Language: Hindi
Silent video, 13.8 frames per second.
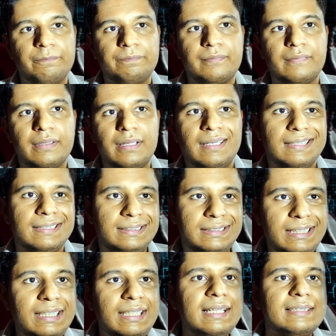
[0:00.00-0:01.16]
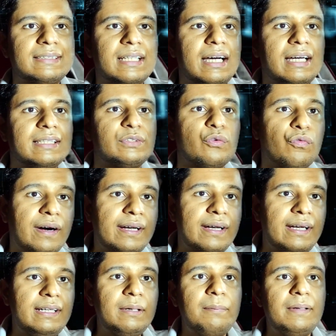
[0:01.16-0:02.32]
जी टी एक्स कार्ड वन एटी
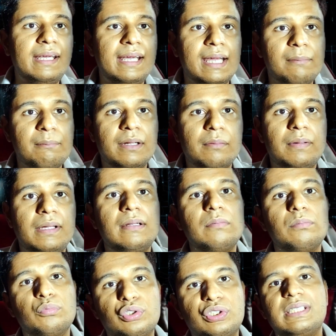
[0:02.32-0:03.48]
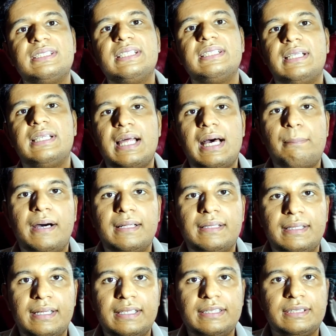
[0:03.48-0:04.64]
बी गेमिंग भी मुश्किल से चला पाते हैं
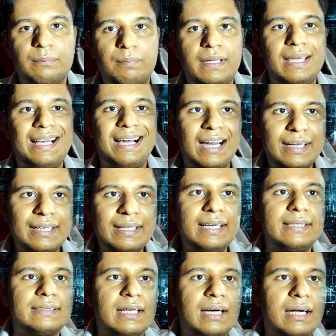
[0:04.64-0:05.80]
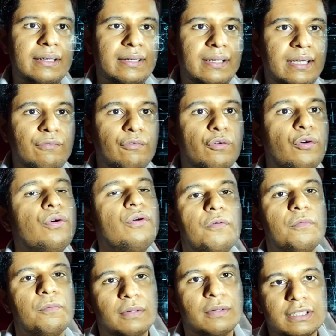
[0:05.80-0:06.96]
जबकि आर टी एक्स कार्ड के लिए वो
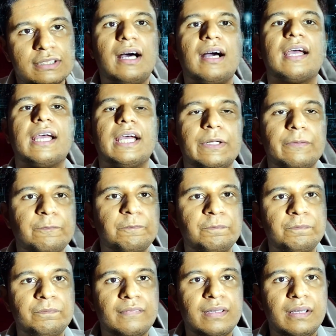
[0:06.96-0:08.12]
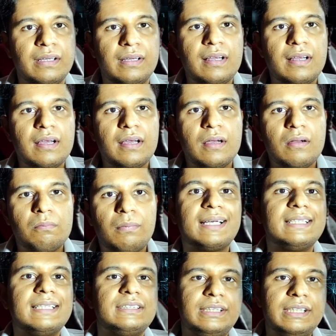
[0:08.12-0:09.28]
मजाक है बाकी जी
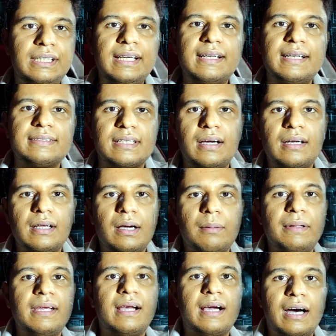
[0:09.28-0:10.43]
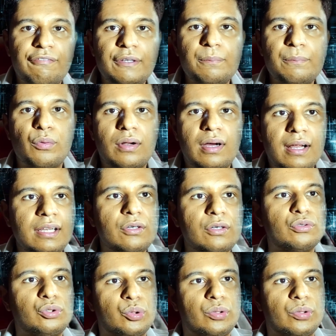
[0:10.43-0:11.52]
टी एक्स कार्ड अभी काफ़ी पुराने हो चुके हैं